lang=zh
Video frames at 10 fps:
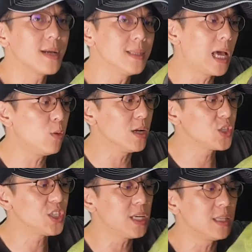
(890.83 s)
跟弹簧
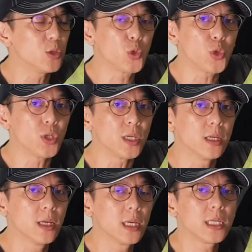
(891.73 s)
之间的距离
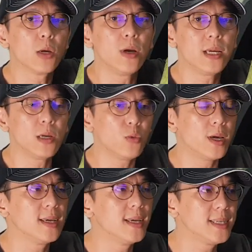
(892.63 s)
也会因
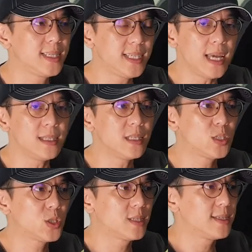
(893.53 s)
为线
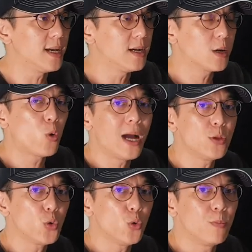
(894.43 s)
呃宽
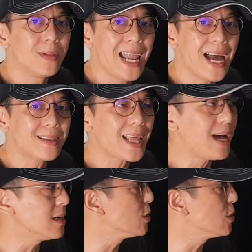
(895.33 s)
度拉大了，